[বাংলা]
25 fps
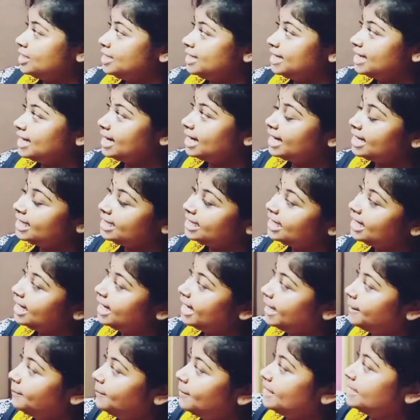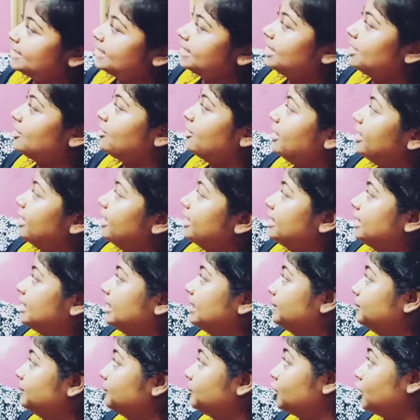স্টিকার আছে আর এই পাশে দেখো
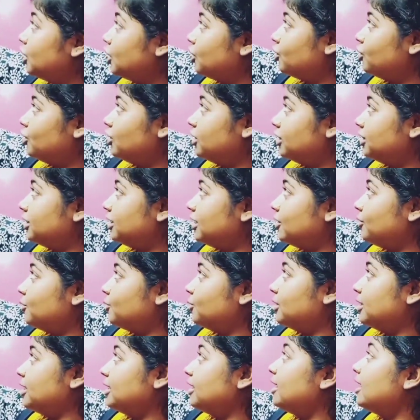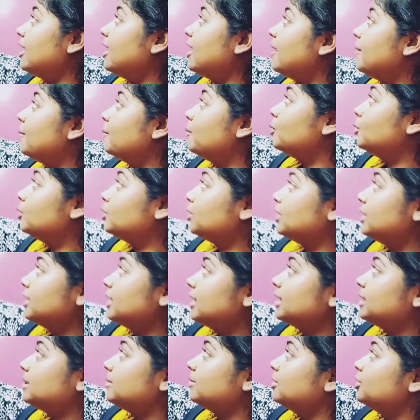একটা জগন্নাথ ঠাকুরের মুক্তি
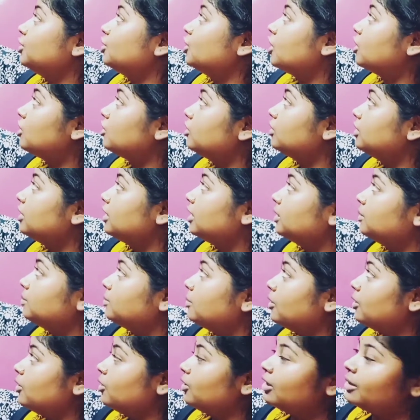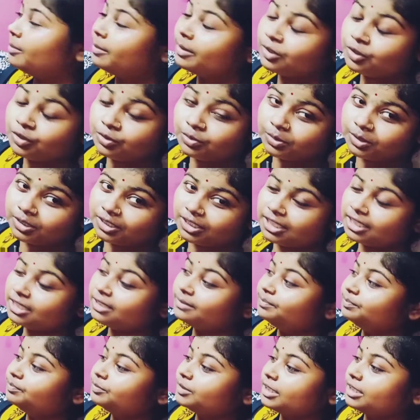আছে মানে জগন্নাথ বলরাম আর সুভদ্রা
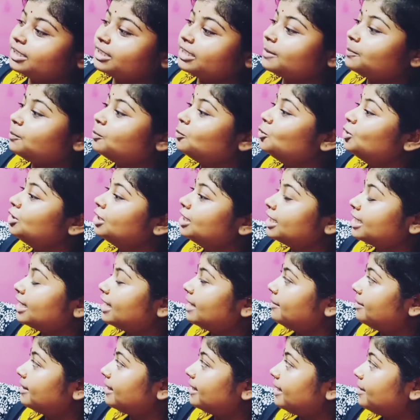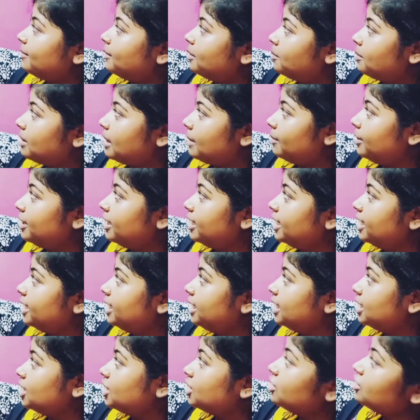একটা পুরী থেকে আমাকে আমার মামি এনে
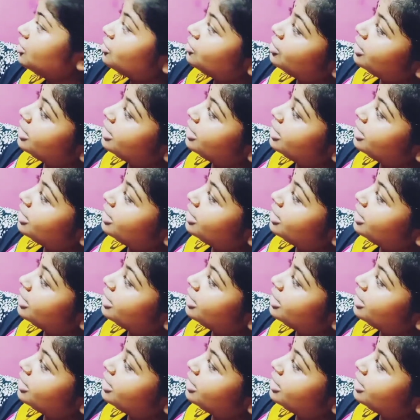দিয়েছিল তো